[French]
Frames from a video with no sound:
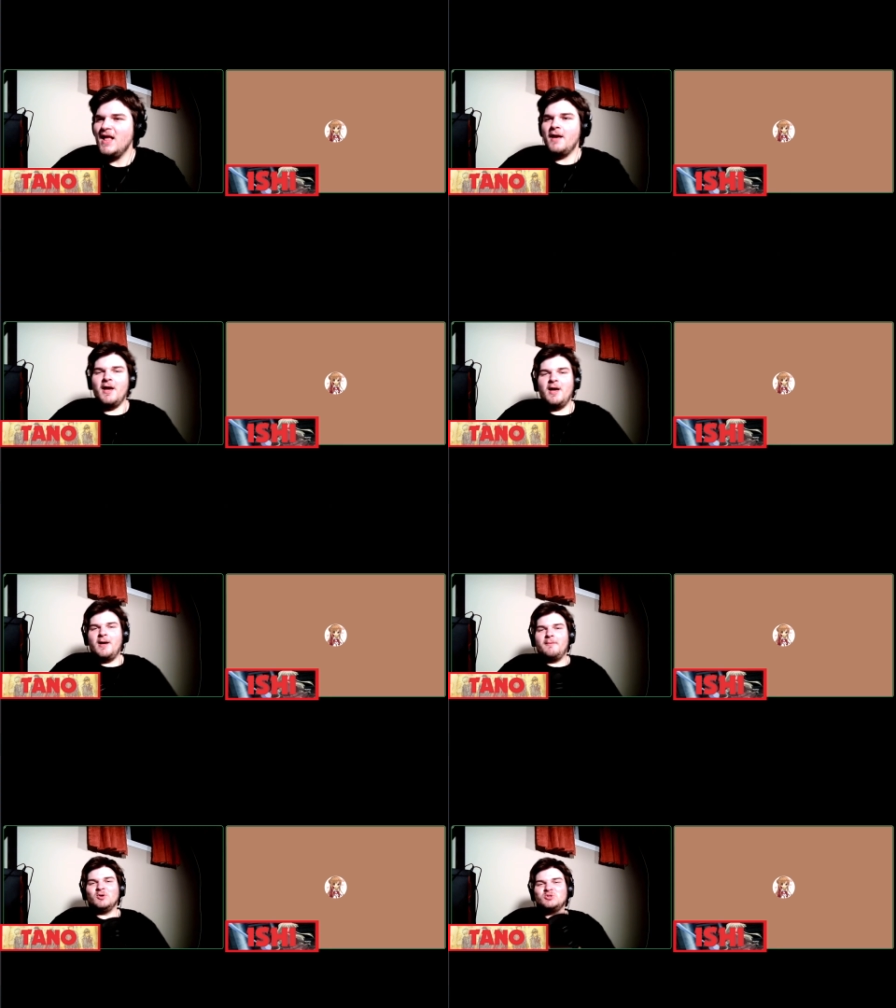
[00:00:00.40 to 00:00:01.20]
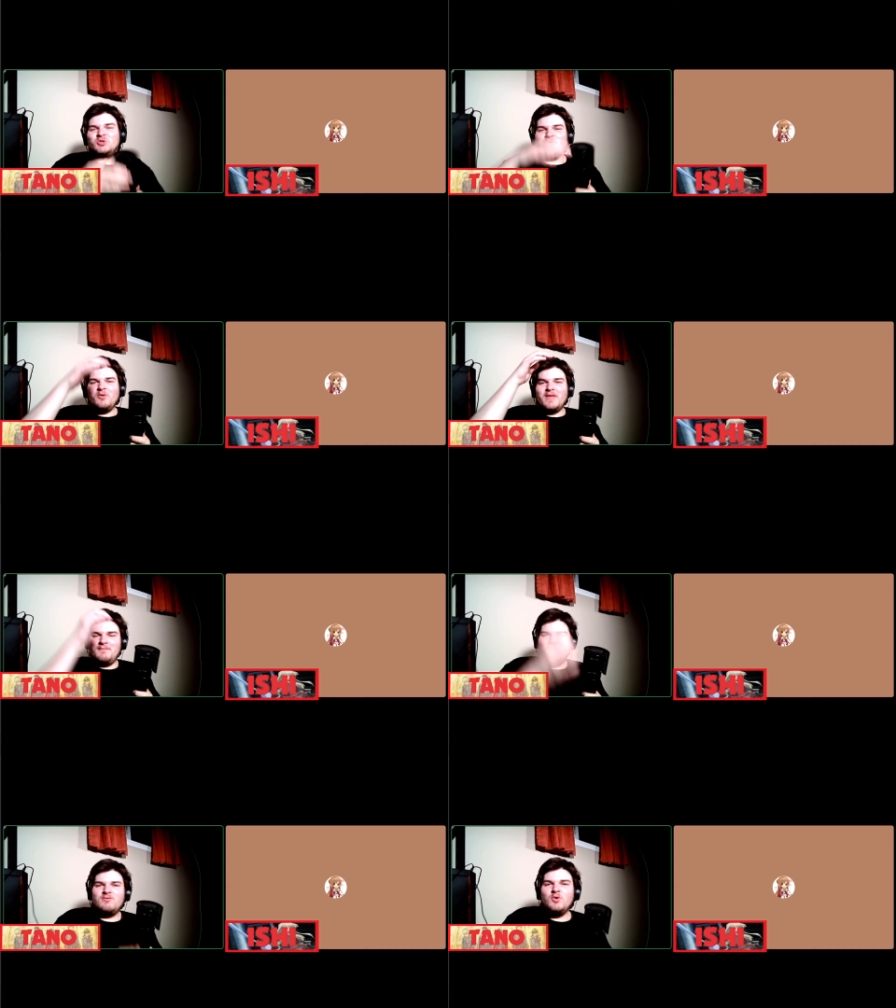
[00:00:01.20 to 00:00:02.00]
Euh, bonjour tout le monde et
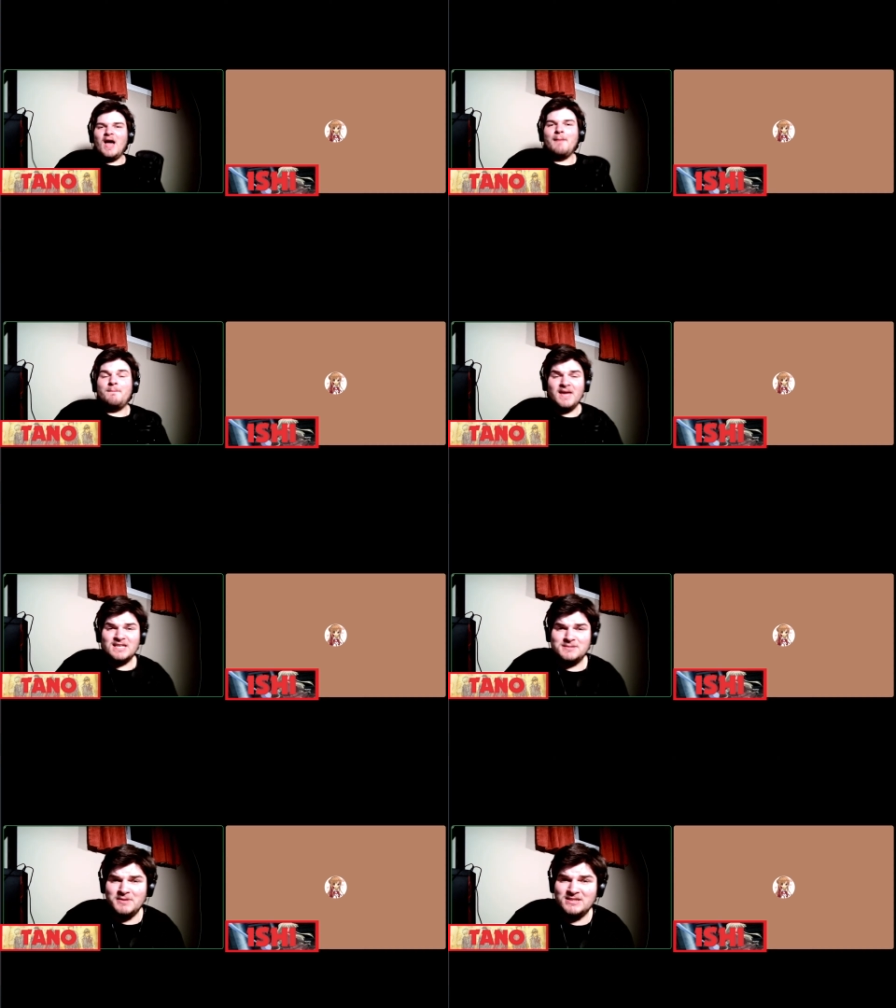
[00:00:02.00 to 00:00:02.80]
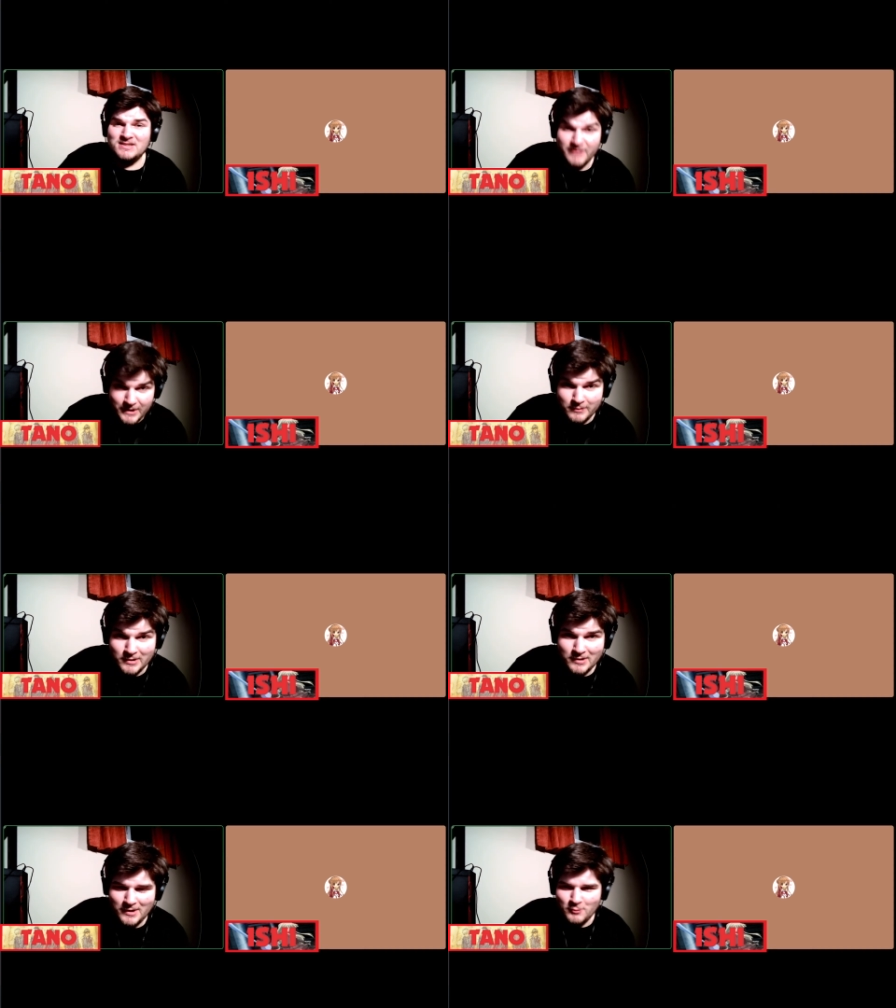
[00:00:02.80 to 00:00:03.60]
bienvenue à Perspective
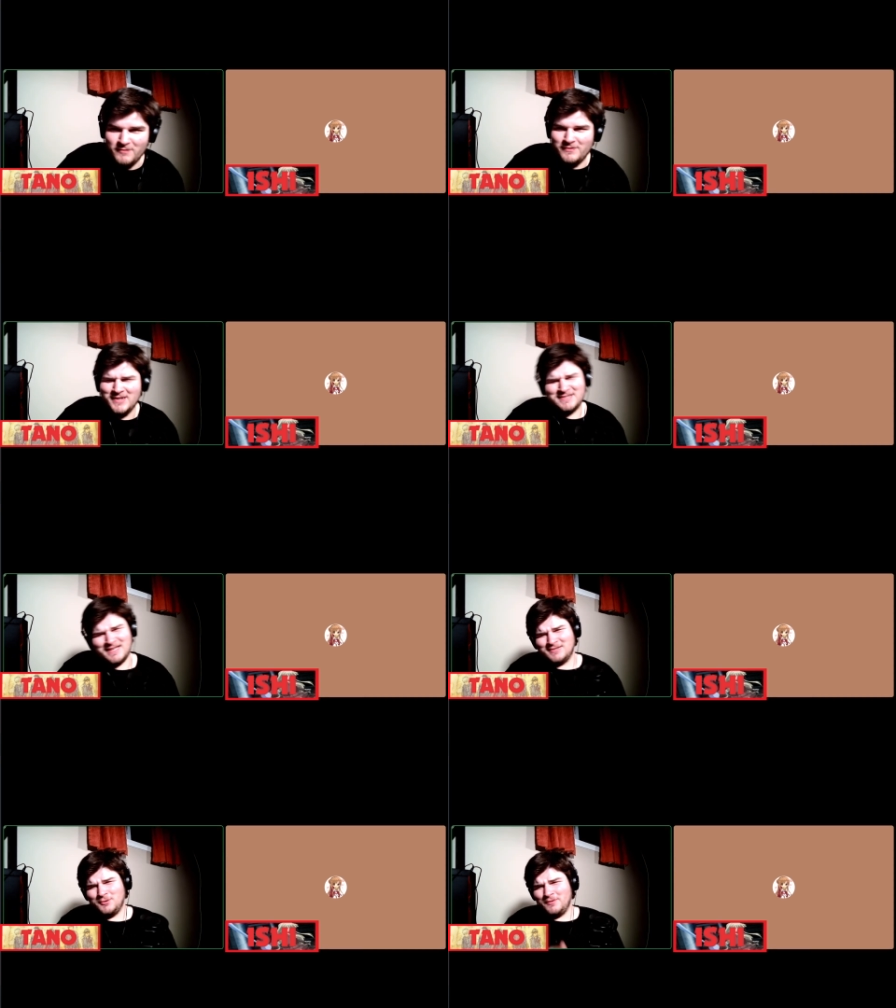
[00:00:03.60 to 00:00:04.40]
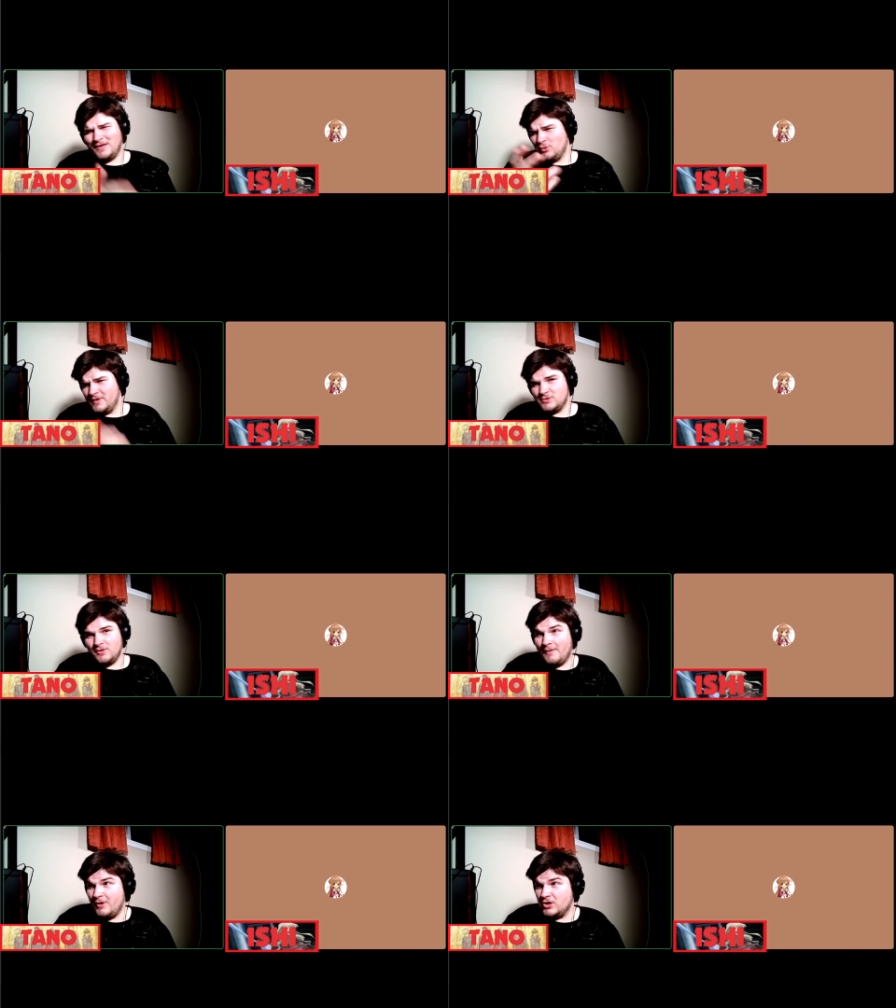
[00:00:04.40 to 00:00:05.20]
Animée. Et oui, félicitations d'être tombé sur
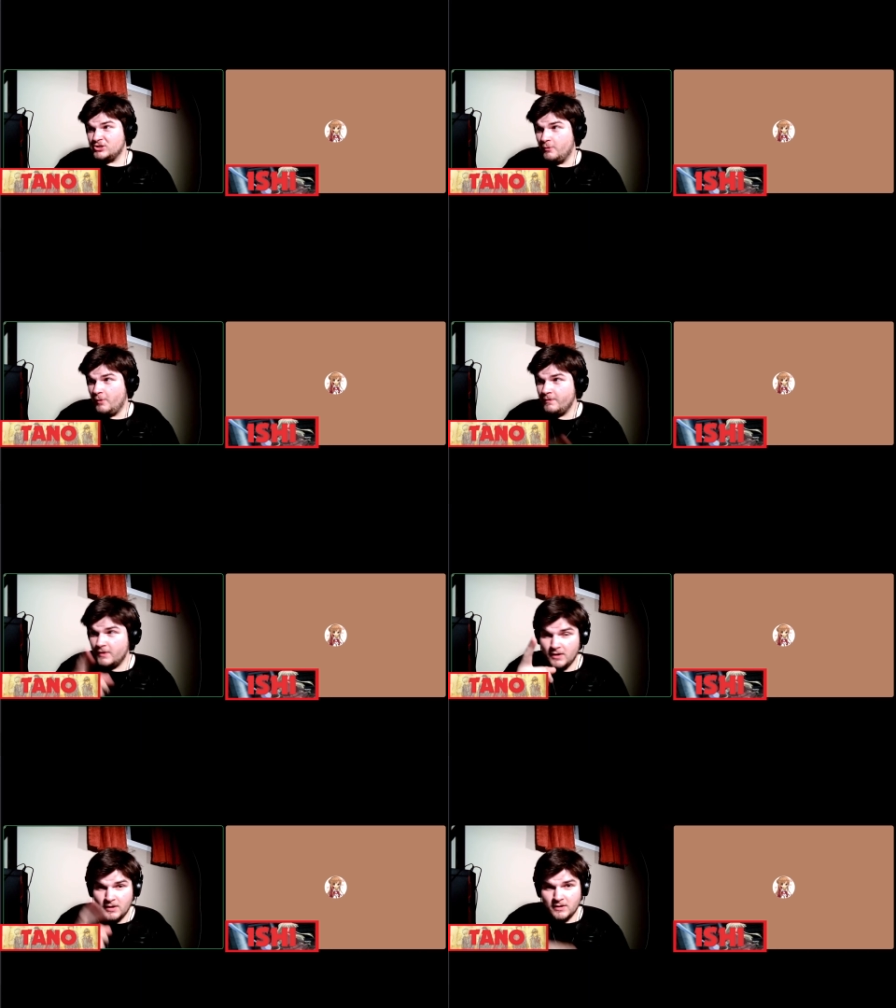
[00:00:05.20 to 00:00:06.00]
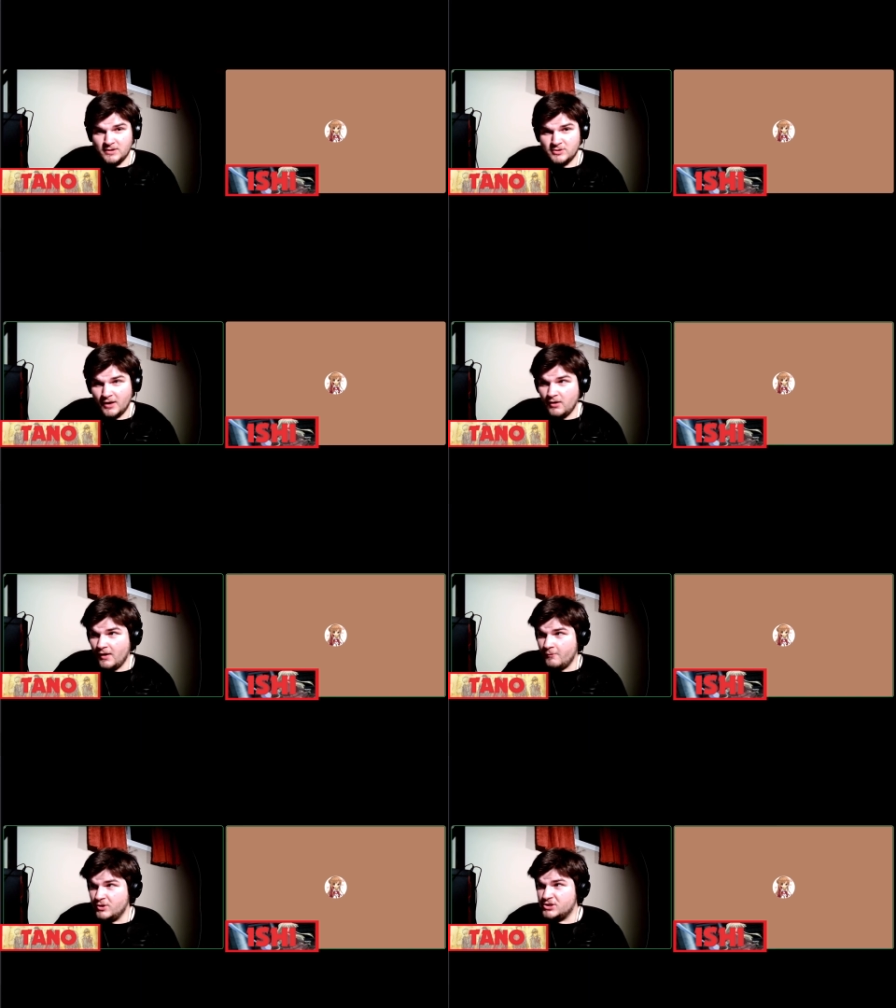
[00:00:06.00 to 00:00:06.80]
la meilleure chaîne au monde. T'es-tu d'accord
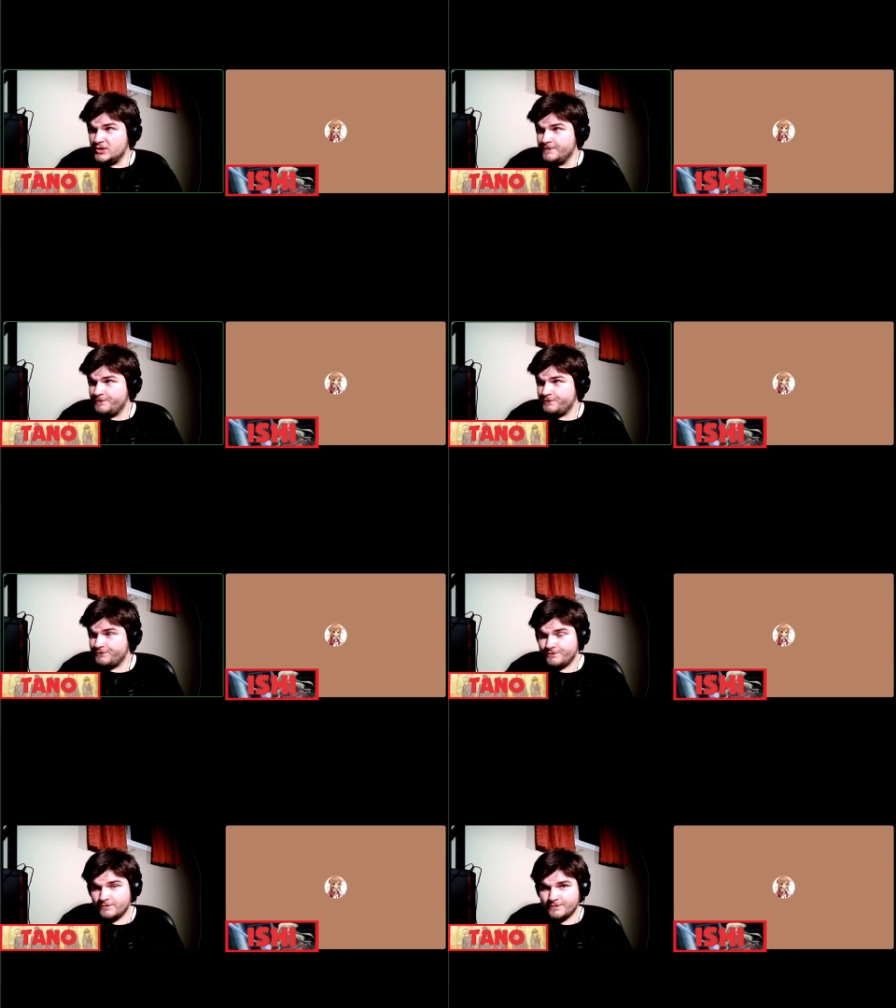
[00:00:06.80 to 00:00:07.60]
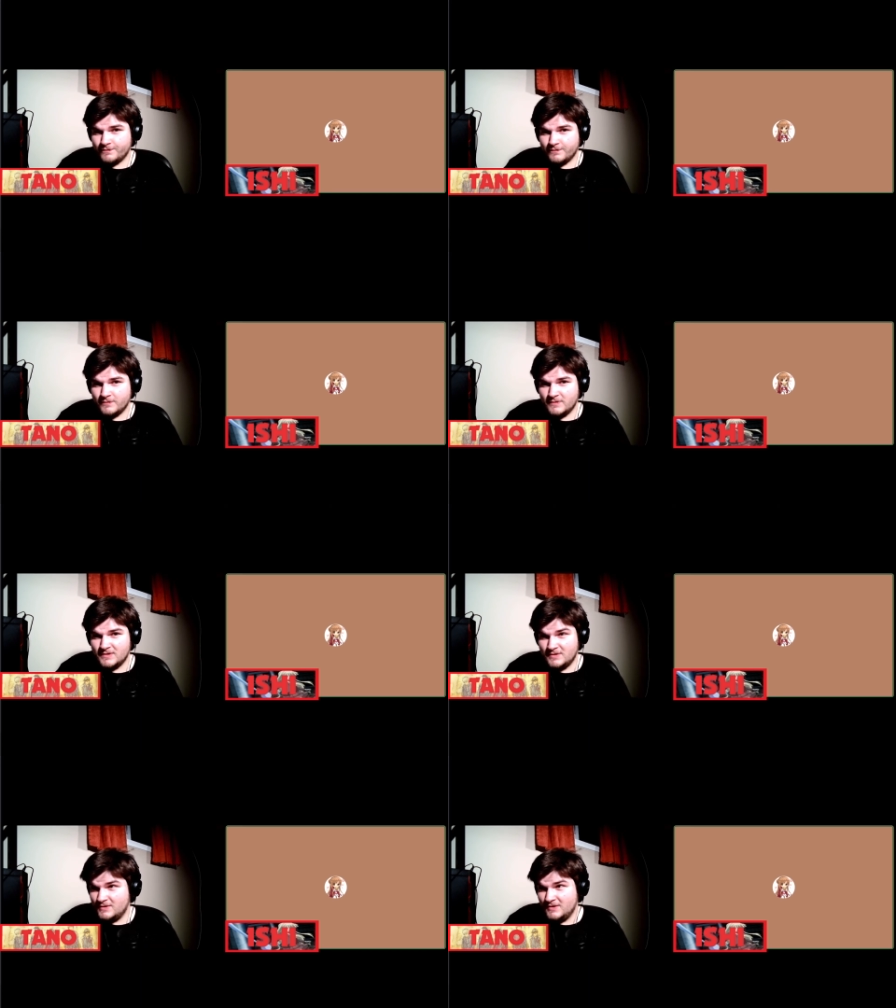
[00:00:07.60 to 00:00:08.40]
avec moi, Ishii?
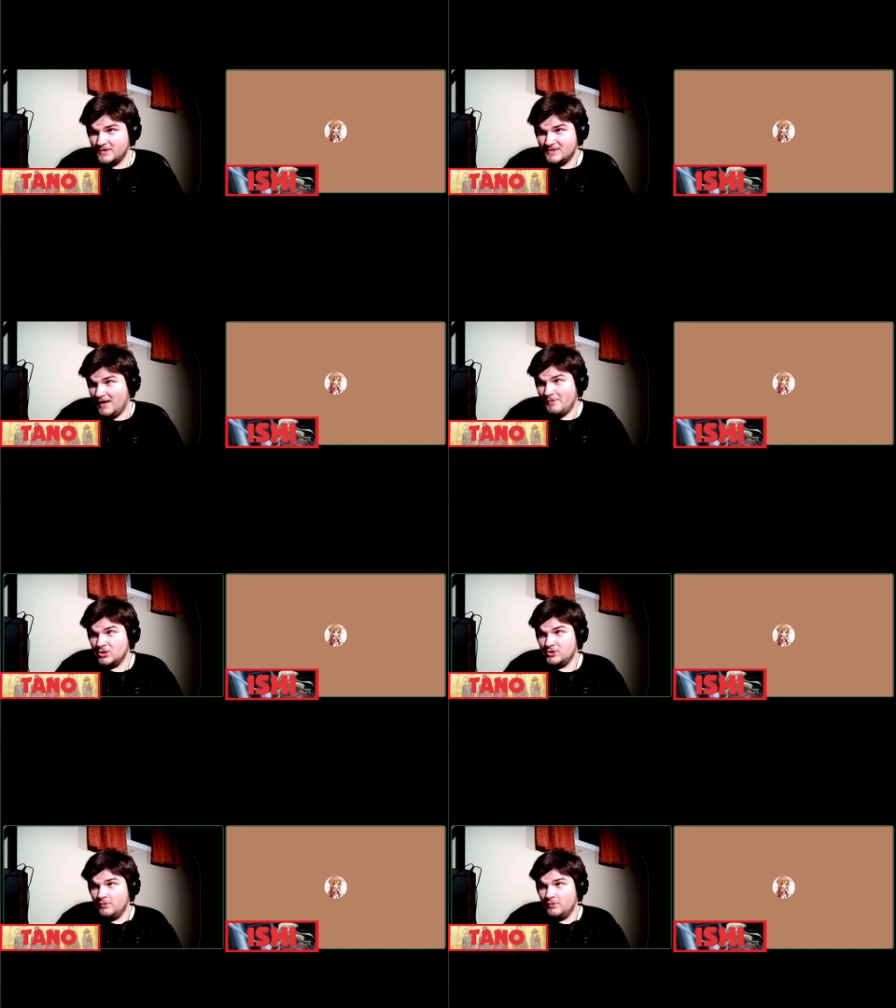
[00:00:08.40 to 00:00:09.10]
Absolument. C'est la meilleure chaîne.